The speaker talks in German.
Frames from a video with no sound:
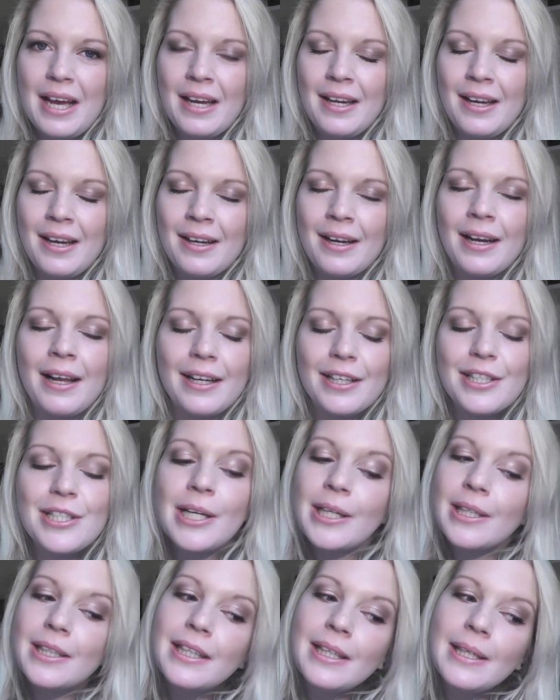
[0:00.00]
ein
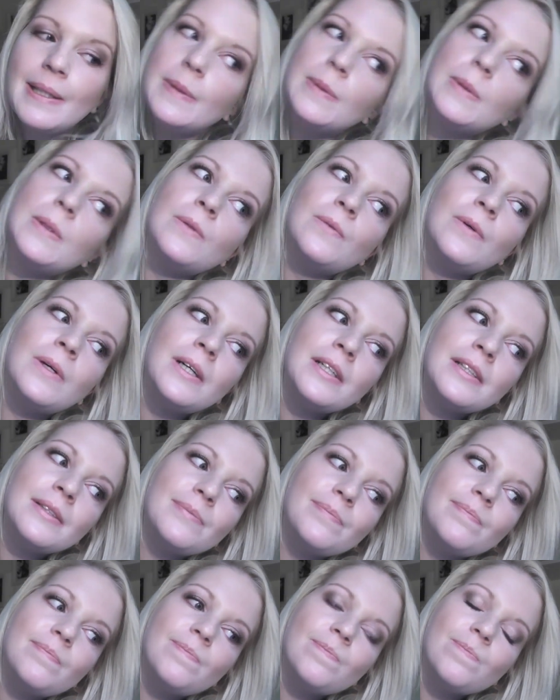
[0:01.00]
Nagellack-Junkie
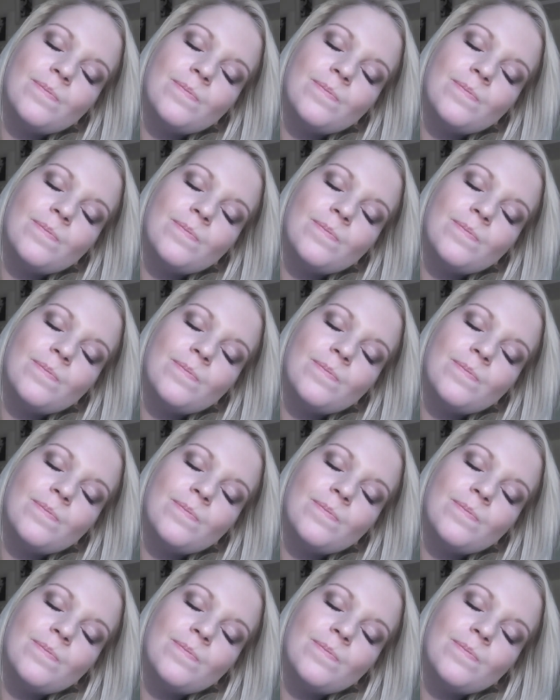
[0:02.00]
geworden.